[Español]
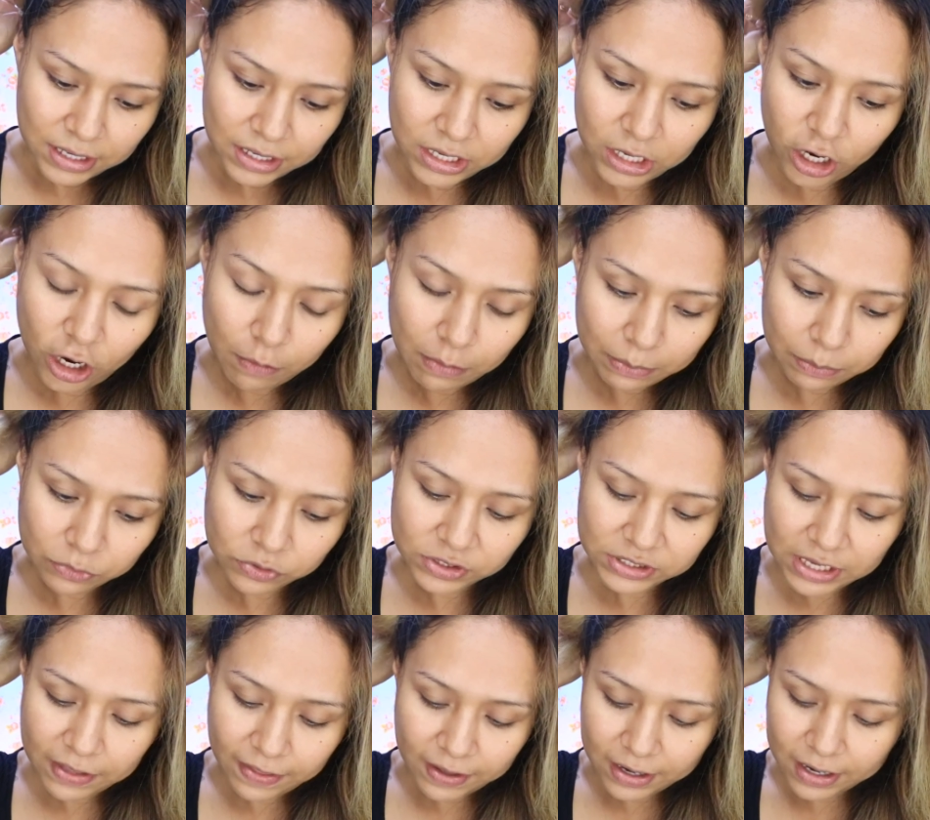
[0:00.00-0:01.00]
Y lo
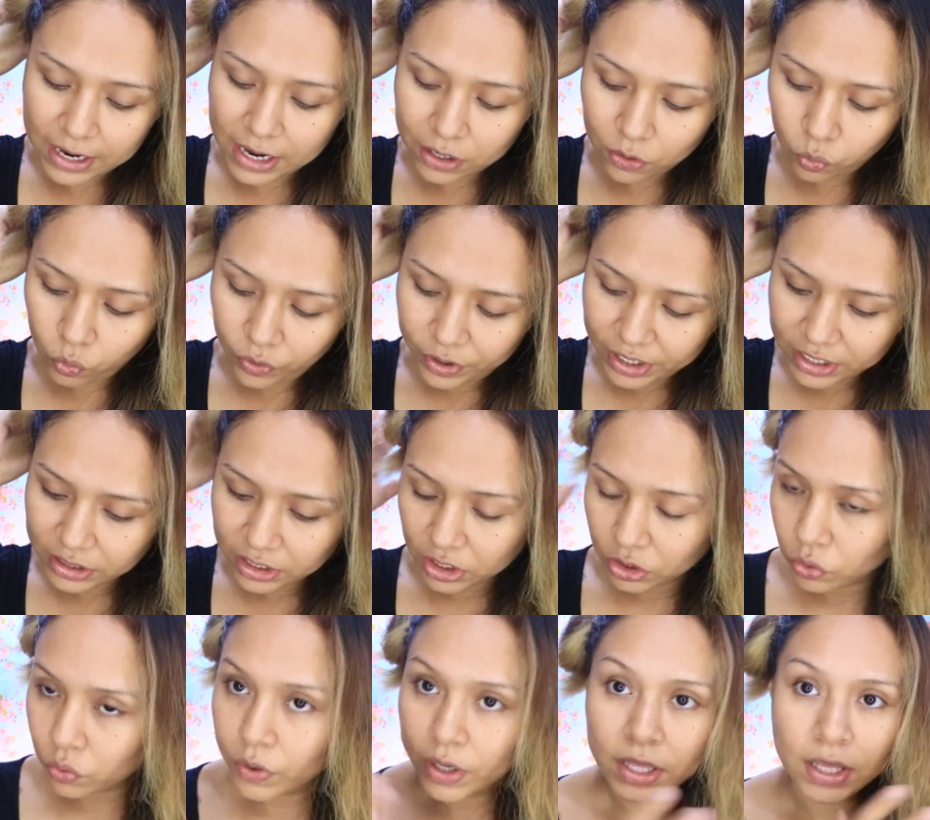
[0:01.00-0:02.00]
vamos a dejar un
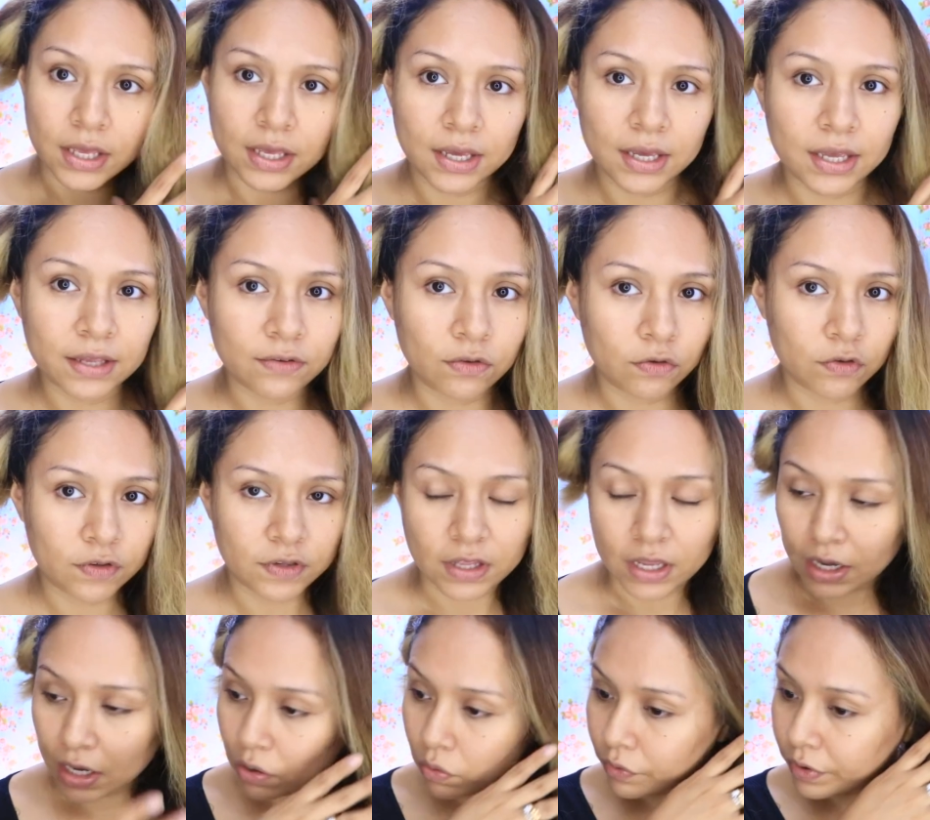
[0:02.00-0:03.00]
ratito ahí, que
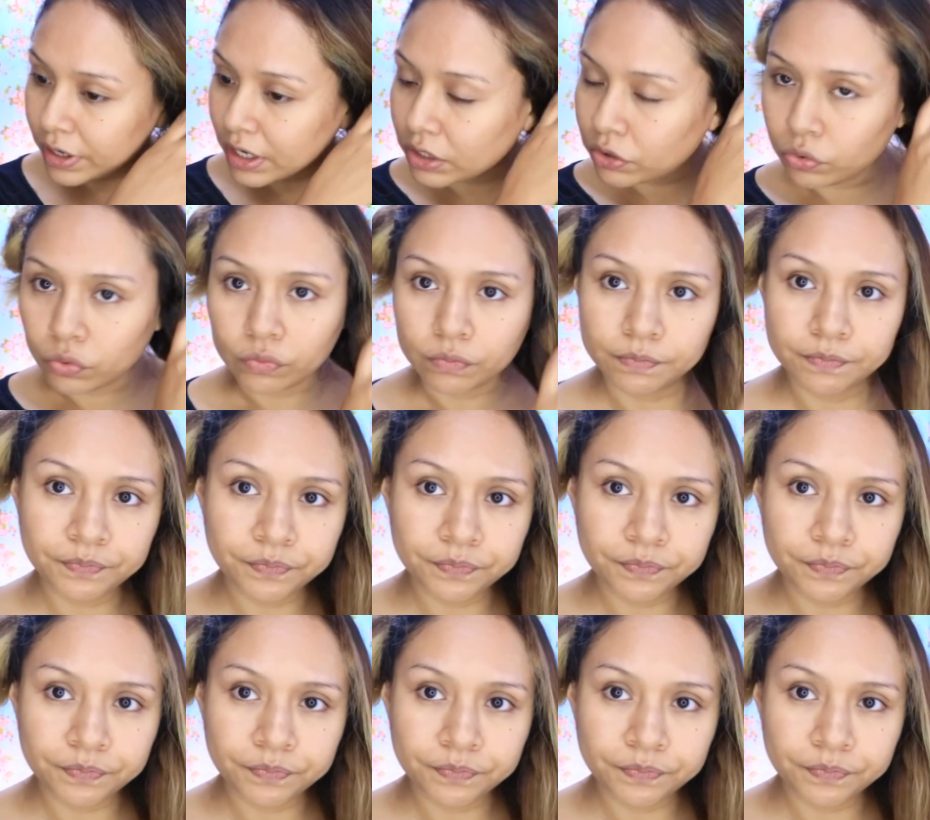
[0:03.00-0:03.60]
sostenga un rato.